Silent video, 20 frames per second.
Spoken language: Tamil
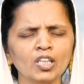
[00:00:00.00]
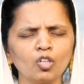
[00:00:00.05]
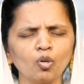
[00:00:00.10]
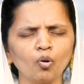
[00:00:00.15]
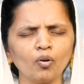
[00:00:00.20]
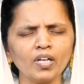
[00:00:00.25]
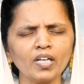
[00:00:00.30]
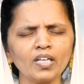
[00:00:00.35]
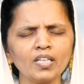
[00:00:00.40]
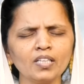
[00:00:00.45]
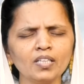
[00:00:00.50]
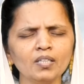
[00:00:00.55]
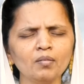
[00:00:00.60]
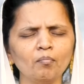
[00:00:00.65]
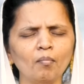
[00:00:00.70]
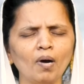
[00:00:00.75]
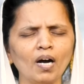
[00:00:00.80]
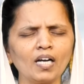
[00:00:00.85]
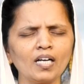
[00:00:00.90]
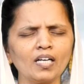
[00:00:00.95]
தொடர்ந்து
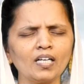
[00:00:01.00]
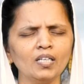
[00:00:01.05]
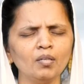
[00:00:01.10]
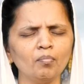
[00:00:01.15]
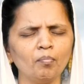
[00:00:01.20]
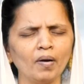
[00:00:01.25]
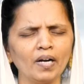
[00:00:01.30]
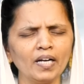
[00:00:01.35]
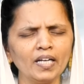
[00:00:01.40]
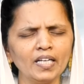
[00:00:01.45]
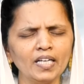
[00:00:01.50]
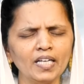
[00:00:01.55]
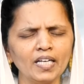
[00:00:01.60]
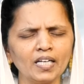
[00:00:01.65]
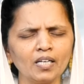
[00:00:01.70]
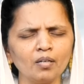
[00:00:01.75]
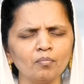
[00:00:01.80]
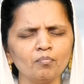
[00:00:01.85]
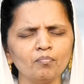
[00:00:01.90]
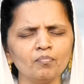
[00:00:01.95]
மக்கள் பணி
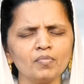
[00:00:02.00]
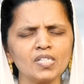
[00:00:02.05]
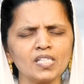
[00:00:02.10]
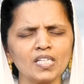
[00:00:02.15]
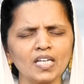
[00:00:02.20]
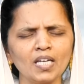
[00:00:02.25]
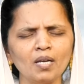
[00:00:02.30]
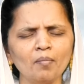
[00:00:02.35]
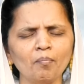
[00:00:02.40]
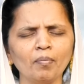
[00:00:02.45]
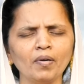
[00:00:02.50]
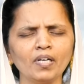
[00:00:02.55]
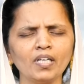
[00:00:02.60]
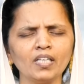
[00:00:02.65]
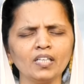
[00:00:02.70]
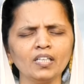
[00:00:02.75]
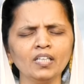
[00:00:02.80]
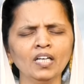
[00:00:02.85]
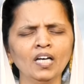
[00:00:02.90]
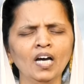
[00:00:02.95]
நீக்கம்
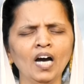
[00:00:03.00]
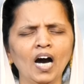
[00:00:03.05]
செய்யப்பட்டு